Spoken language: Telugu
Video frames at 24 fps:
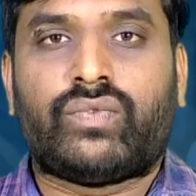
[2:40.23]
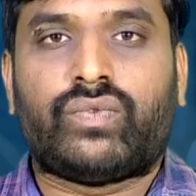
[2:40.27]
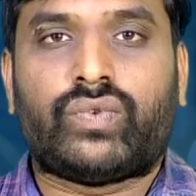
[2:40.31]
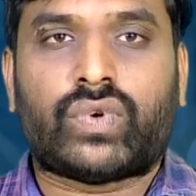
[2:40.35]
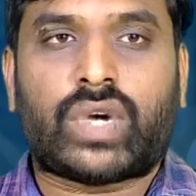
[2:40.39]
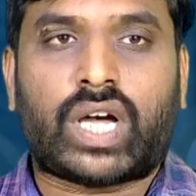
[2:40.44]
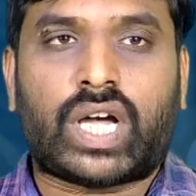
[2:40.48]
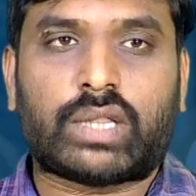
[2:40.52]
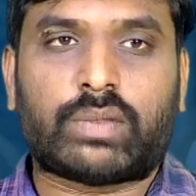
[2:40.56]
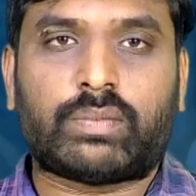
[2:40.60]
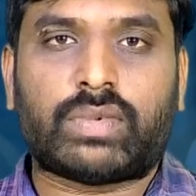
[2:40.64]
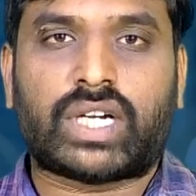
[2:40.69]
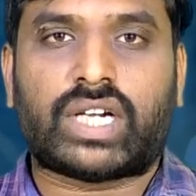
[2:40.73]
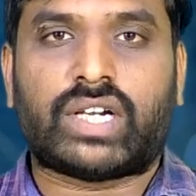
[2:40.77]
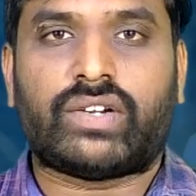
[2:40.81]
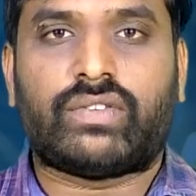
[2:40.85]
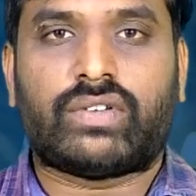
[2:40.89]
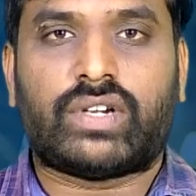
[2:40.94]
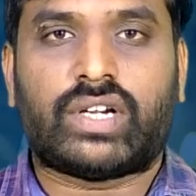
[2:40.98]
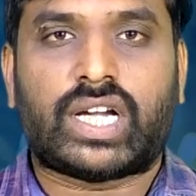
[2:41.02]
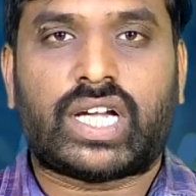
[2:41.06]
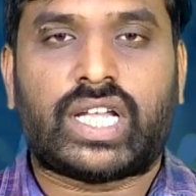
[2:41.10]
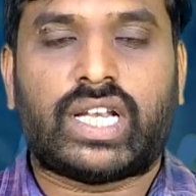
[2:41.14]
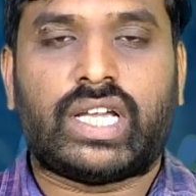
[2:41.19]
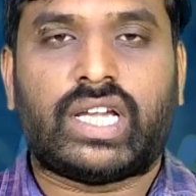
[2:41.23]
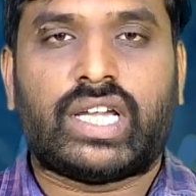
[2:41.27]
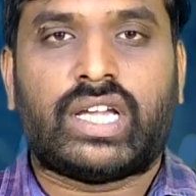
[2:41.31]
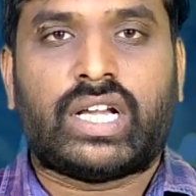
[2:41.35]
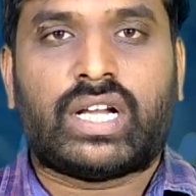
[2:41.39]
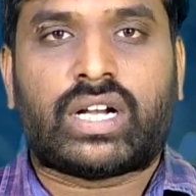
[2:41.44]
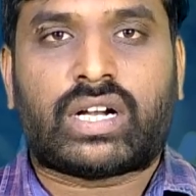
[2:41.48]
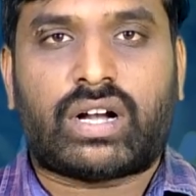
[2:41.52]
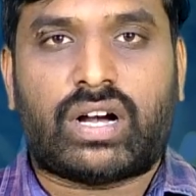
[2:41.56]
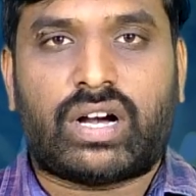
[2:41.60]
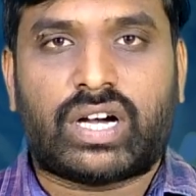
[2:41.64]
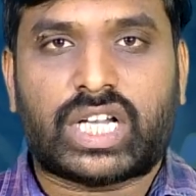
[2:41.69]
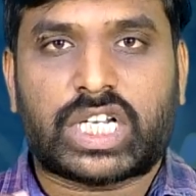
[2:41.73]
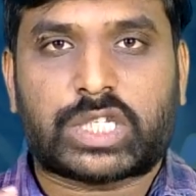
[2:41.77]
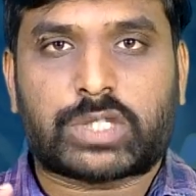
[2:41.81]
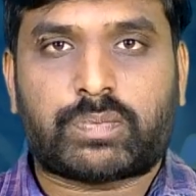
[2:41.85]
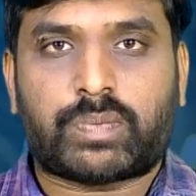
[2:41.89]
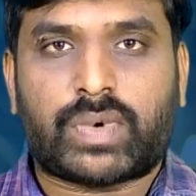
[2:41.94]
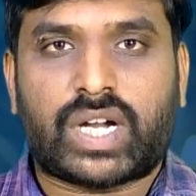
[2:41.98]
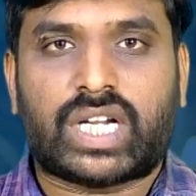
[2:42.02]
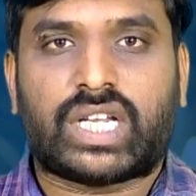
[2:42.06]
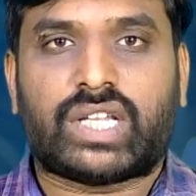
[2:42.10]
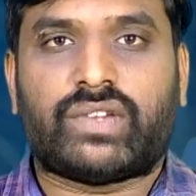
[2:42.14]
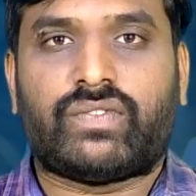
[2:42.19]
వ్యూహాత్మకంగానే కాంగ్రెస్
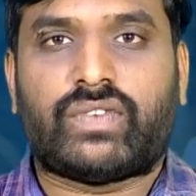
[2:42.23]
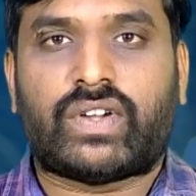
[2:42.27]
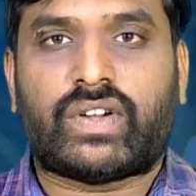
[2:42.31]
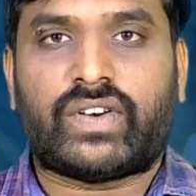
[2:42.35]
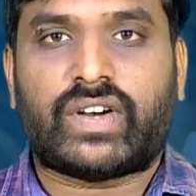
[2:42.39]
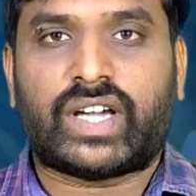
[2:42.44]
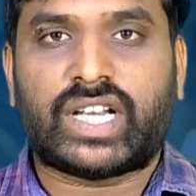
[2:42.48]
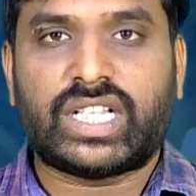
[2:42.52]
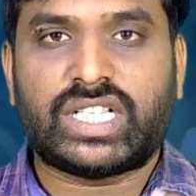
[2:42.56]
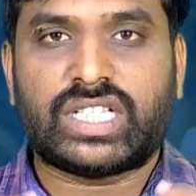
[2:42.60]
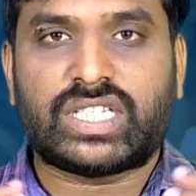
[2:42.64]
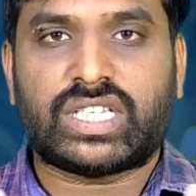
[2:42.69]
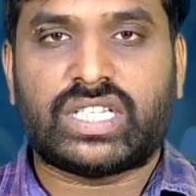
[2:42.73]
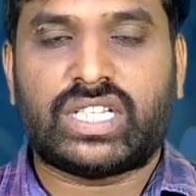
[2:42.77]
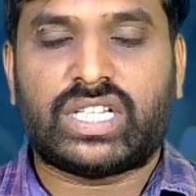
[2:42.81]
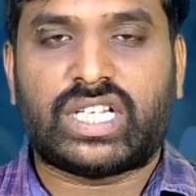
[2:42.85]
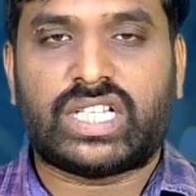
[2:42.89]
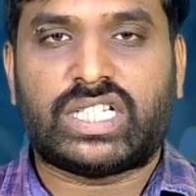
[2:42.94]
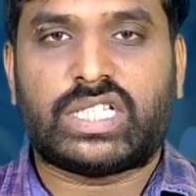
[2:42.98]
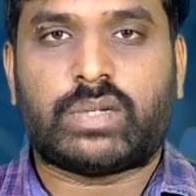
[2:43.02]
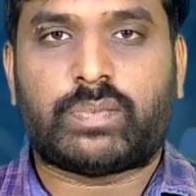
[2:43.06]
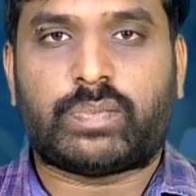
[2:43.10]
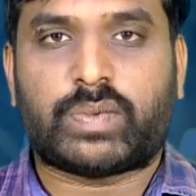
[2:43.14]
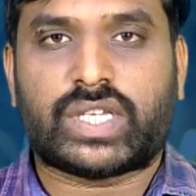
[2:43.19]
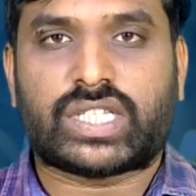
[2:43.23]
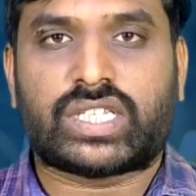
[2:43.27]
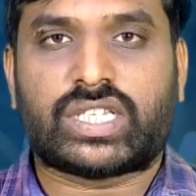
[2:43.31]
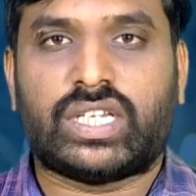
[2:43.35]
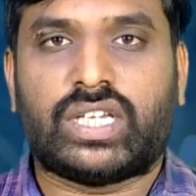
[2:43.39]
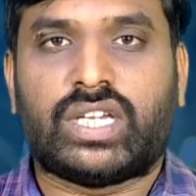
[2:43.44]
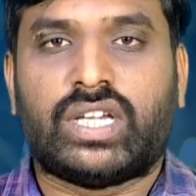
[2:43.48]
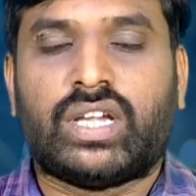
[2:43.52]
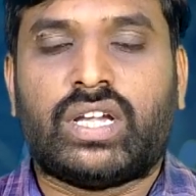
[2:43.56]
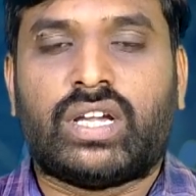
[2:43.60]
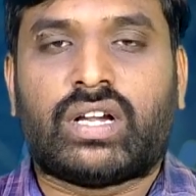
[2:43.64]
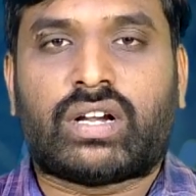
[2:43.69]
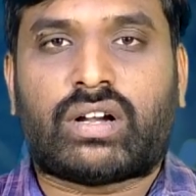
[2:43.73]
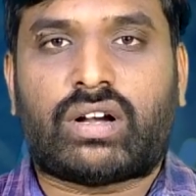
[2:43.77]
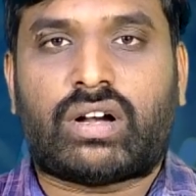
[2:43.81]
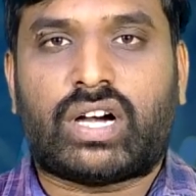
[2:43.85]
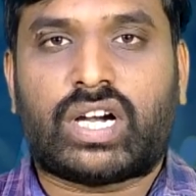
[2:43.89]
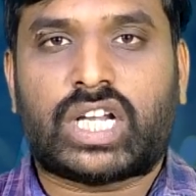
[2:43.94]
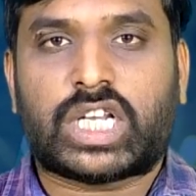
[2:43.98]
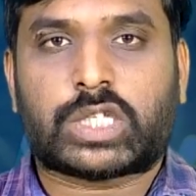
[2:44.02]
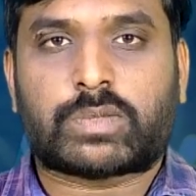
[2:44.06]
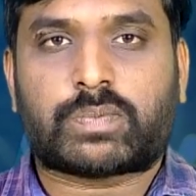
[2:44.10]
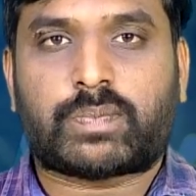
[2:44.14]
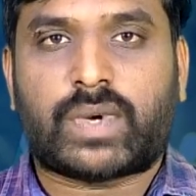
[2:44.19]
పార్టీ వ్యవహరించింది అని చెప్పేసి
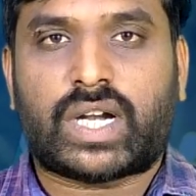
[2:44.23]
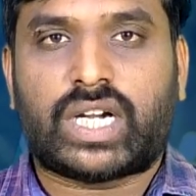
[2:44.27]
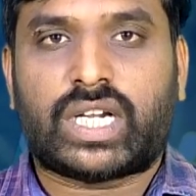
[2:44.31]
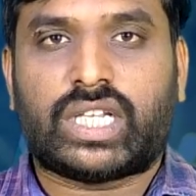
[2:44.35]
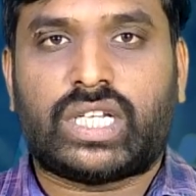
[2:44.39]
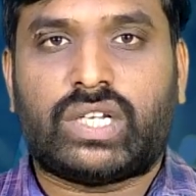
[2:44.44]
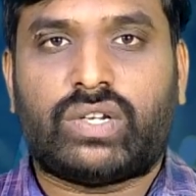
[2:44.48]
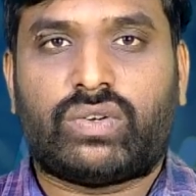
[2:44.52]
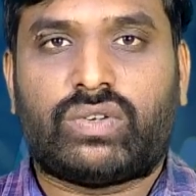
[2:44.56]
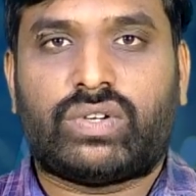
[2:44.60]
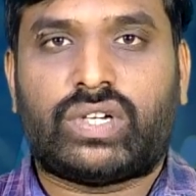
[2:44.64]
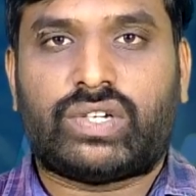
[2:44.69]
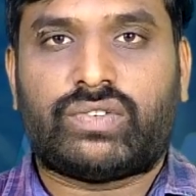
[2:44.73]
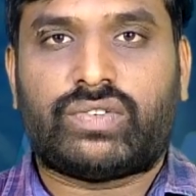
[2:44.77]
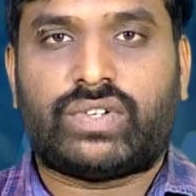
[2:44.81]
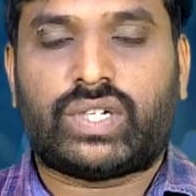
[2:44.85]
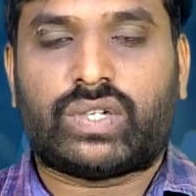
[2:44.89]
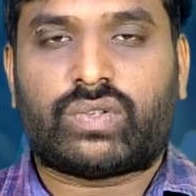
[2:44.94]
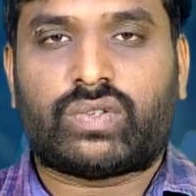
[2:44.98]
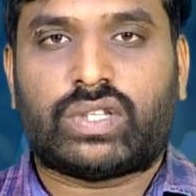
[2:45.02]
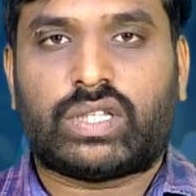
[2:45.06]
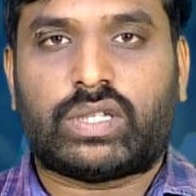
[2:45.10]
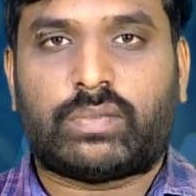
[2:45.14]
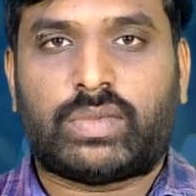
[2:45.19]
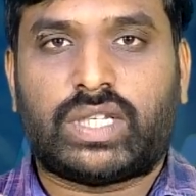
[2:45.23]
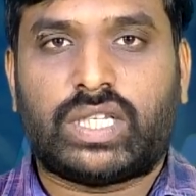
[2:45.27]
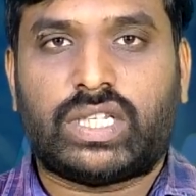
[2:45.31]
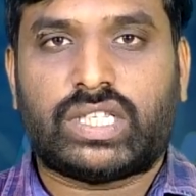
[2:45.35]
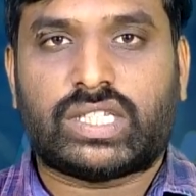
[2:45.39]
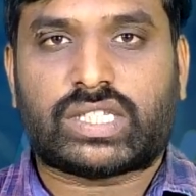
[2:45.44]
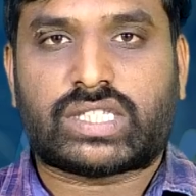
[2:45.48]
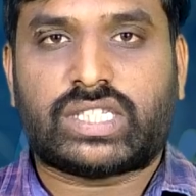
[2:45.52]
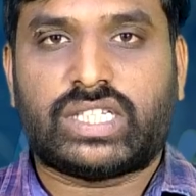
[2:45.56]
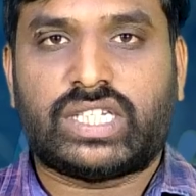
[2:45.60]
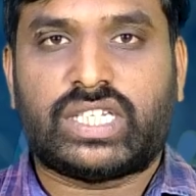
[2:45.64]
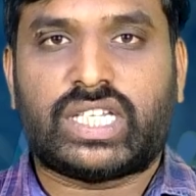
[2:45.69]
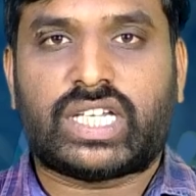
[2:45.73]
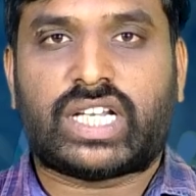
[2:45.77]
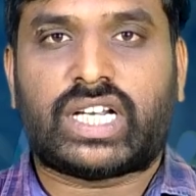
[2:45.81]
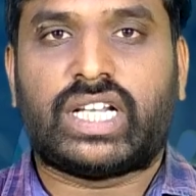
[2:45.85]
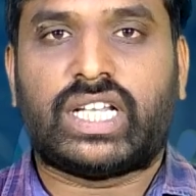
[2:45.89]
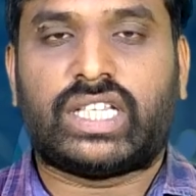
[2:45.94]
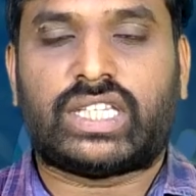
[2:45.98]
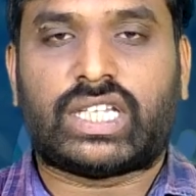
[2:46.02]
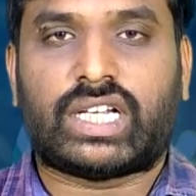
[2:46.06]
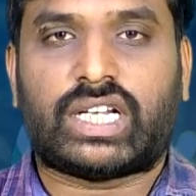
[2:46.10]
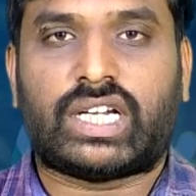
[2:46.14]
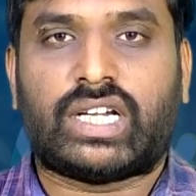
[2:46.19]
కాంగ్రెస్ పార్టీలో ఉన్నటువంటి కొంతమంది సీనియర్
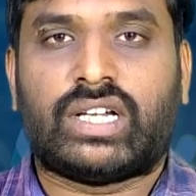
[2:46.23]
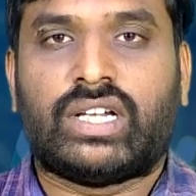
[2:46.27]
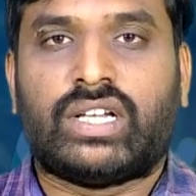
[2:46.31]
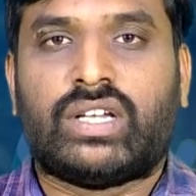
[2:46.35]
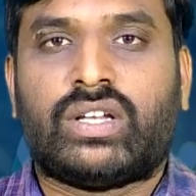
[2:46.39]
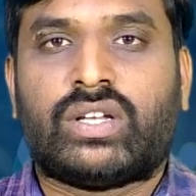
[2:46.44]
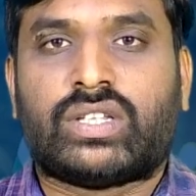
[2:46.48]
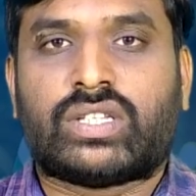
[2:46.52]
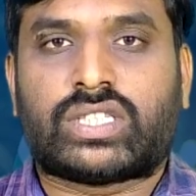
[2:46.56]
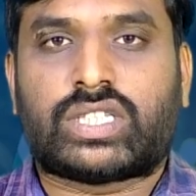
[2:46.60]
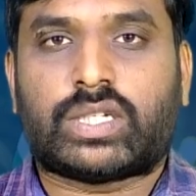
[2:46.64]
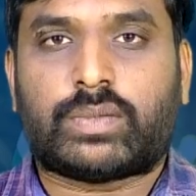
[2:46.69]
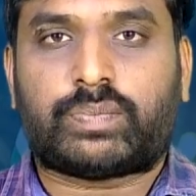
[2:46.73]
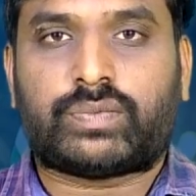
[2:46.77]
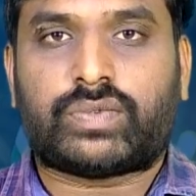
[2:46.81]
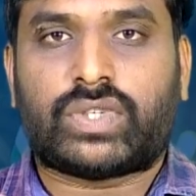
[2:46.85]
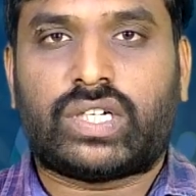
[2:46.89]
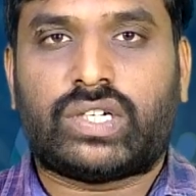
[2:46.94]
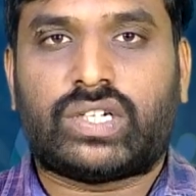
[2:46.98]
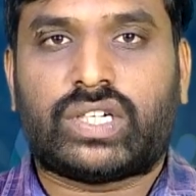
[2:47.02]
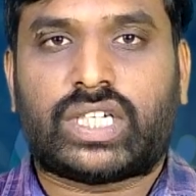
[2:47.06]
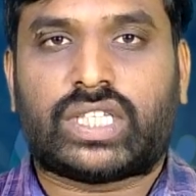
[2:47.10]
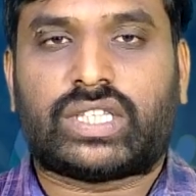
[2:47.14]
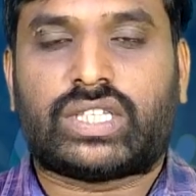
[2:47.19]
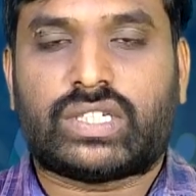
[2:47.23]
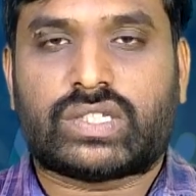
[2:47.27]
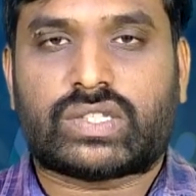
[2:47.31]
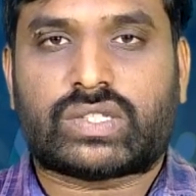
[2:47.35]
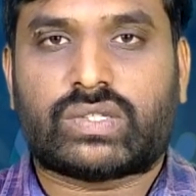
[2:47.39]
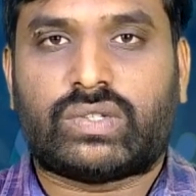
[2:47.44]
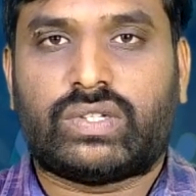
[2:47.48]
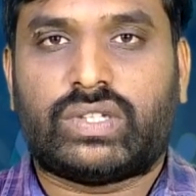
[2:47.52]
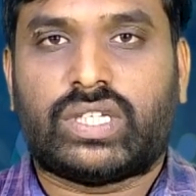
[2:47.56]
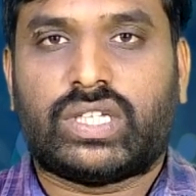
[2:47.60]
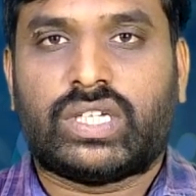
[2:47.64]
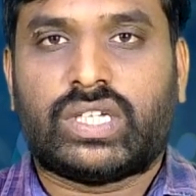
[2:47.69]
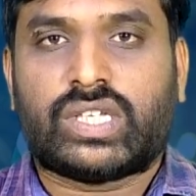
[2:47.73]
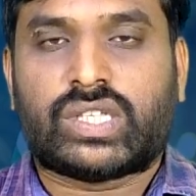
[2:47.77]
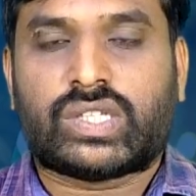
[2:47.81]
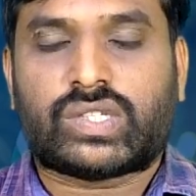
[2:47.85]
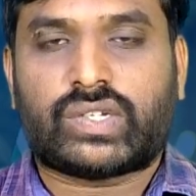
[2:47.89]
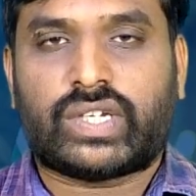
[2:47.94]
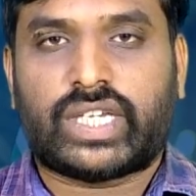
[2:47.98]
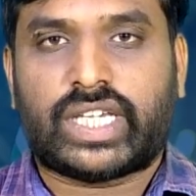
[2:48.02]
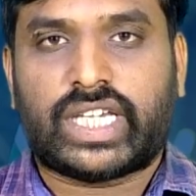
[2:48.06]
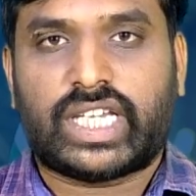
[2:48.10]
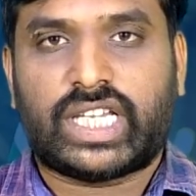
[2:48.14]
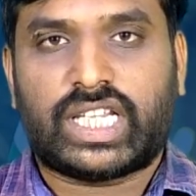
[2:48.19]
నేతల చెప్తున్నట్టుగా తెలుస్తోంది
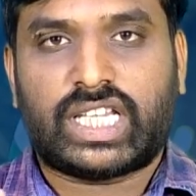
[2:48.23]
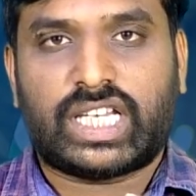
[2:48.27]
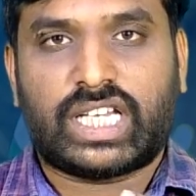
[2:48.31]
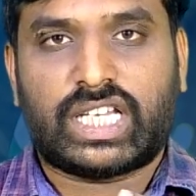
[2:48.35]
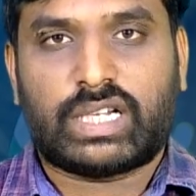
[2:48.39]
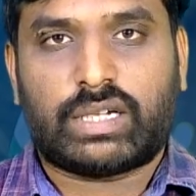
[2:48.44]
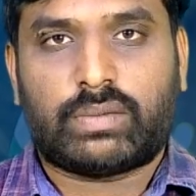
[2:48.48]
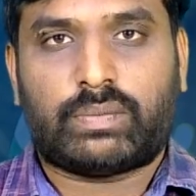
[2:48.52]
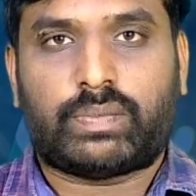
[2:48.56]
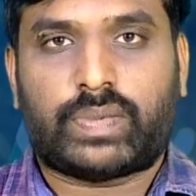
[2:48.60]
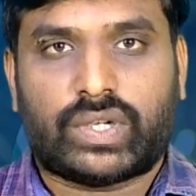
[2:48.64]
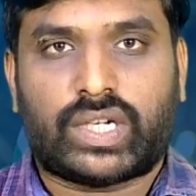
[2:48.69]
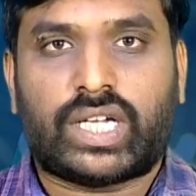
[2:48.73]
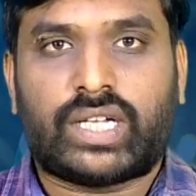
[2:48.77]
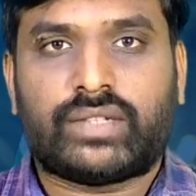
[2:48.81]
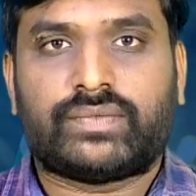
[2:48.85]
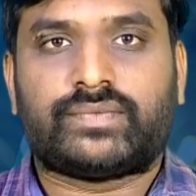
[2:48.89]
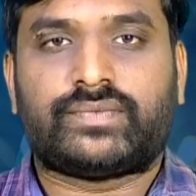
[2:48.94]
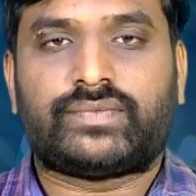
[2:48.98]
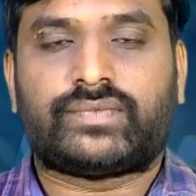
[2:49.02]
సో ఏదైనా కూడా